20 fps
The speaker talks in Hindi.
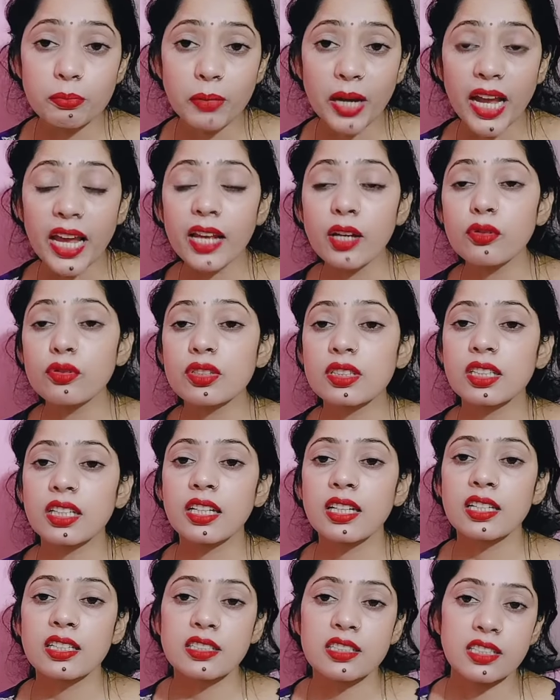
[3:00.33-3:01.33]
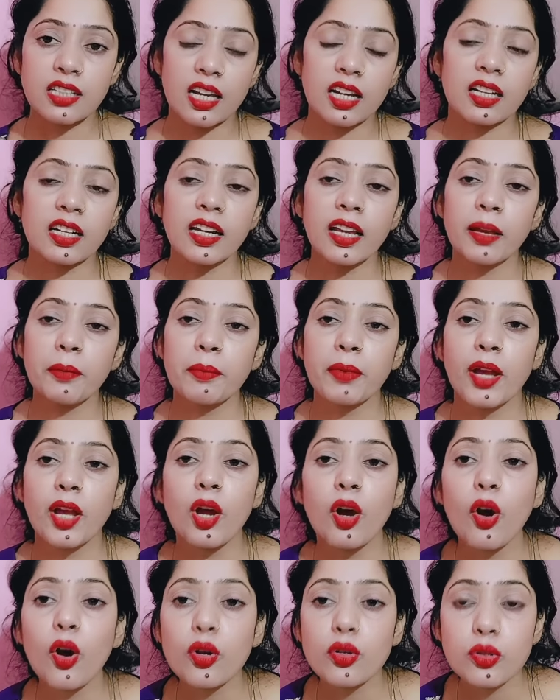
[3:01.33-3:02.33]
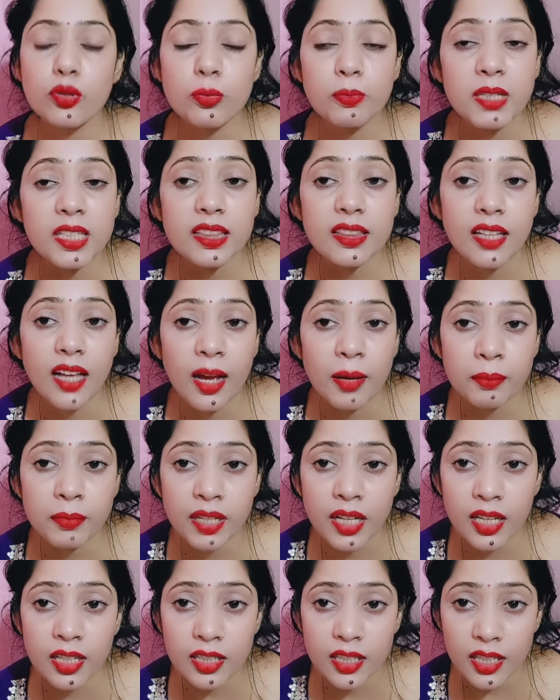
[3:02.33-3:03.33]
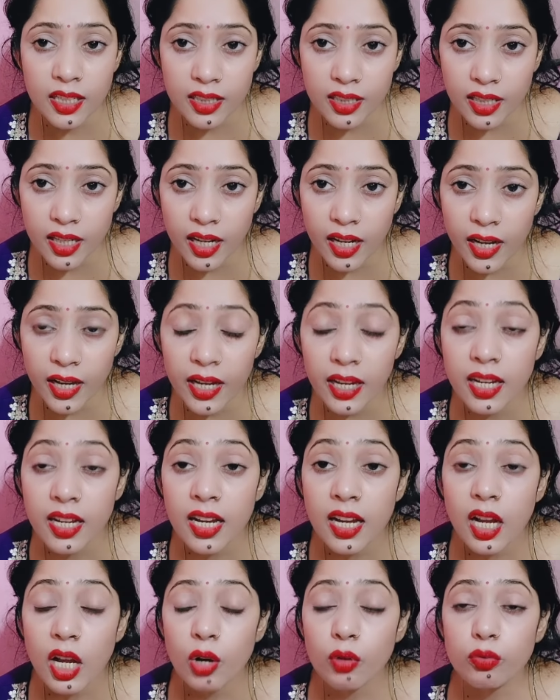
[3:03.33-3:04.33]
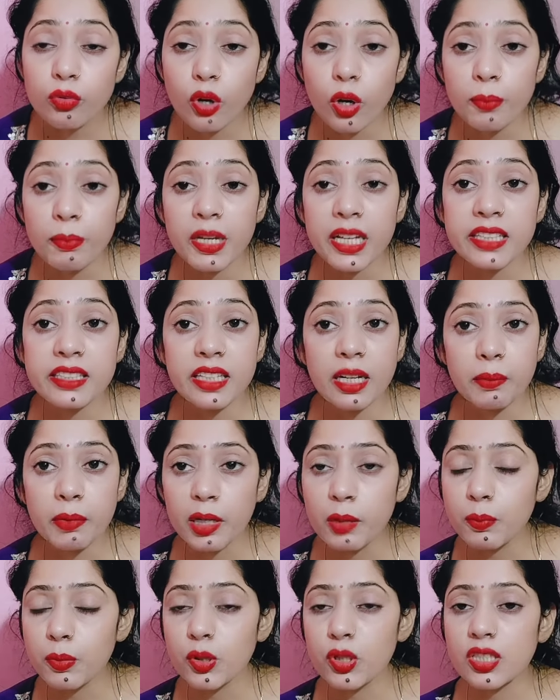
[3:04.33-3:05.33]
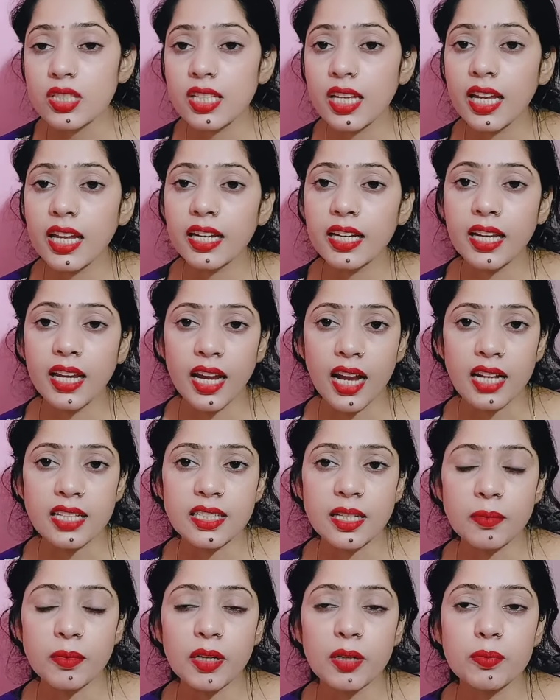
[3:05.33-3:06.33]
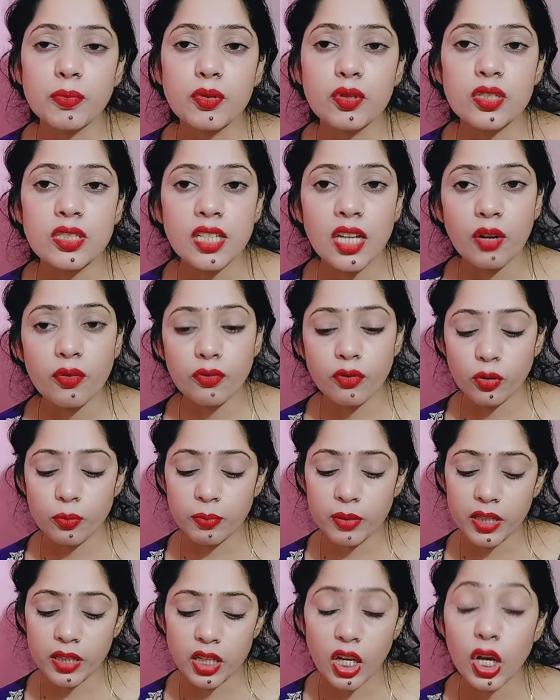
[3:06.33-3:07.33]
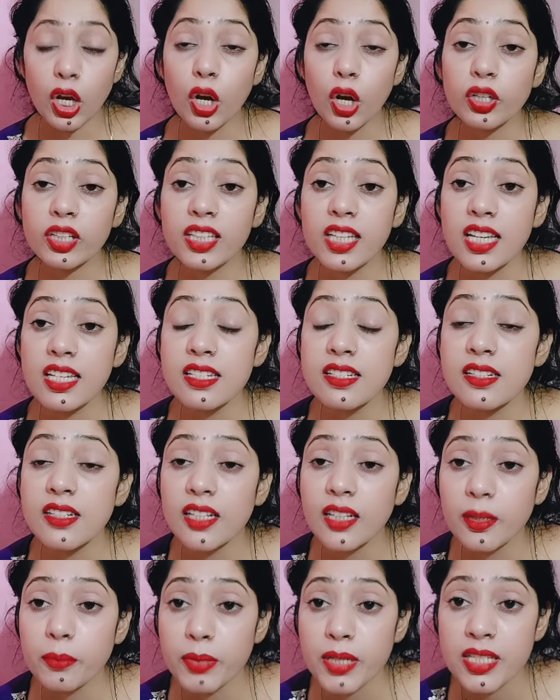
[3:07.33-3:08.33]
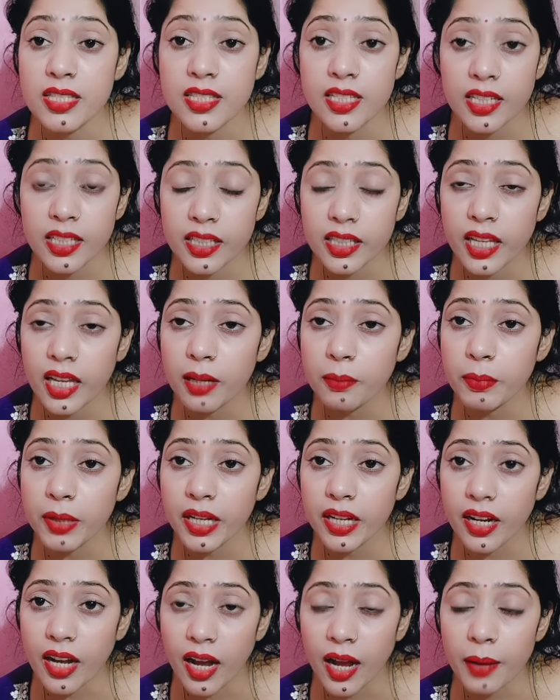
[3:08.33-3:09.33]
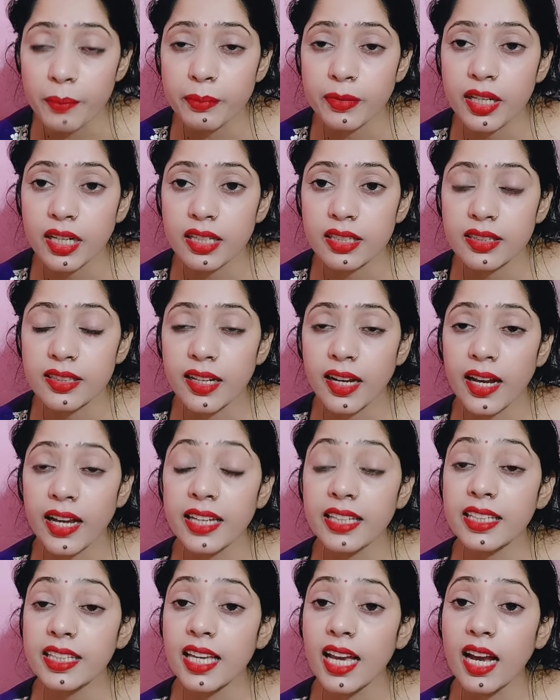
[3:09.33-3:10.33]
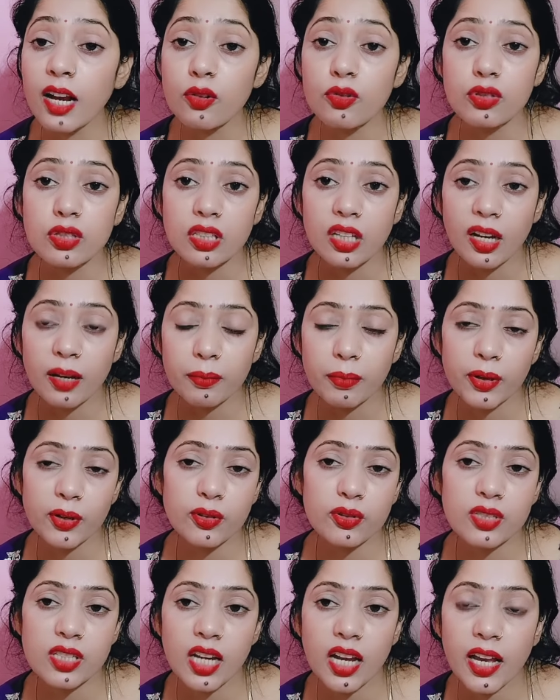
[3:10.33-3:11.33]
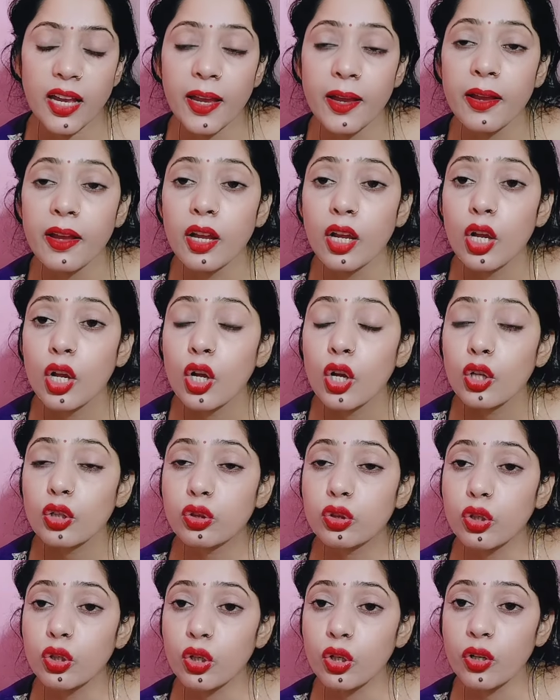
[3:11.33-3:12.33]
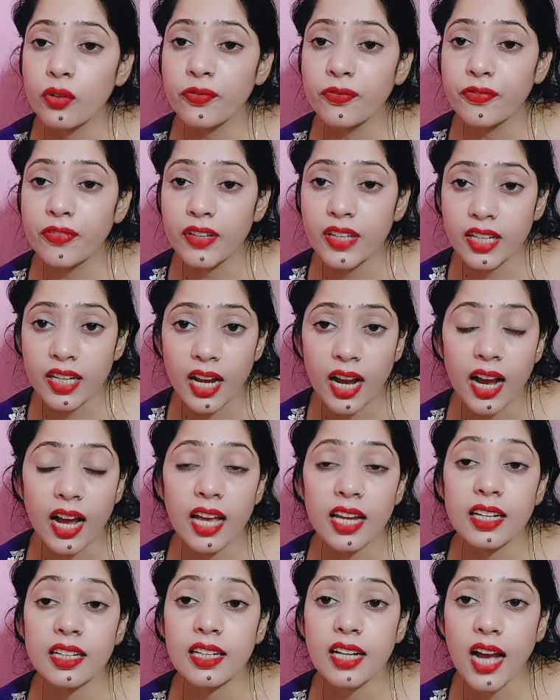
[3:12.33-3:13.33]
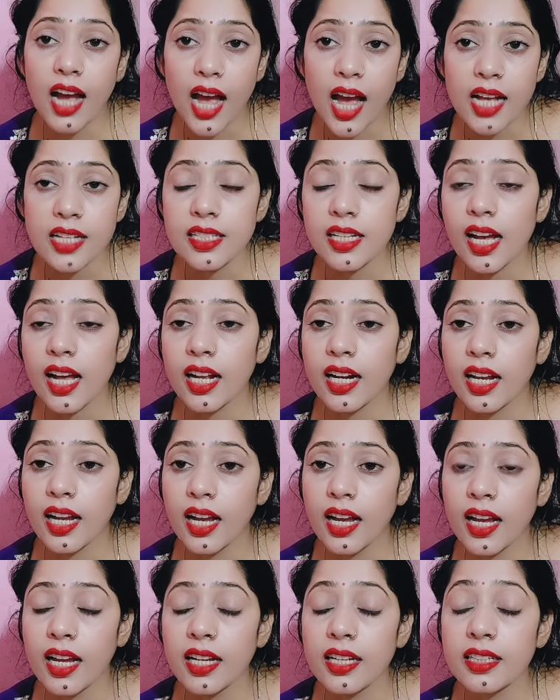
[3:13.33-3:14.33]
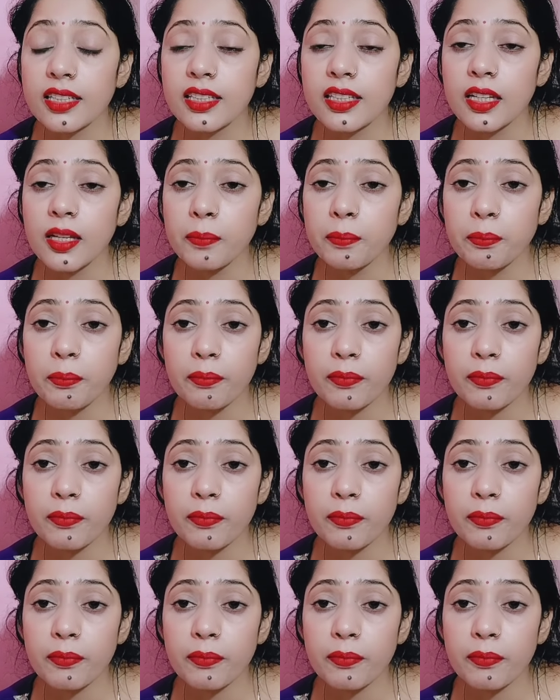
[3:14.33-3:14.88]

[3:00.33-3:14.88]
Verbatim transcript: महल उसके सर नेम है और सुमित नाम का लड़का है वो भी जबलपुर से है नेहा जबलपुर से वो भी किस टीवी सीरियल में काम करता है क्या उसका व्यवसाय है तो फिलहाल कहा जा रहा है कि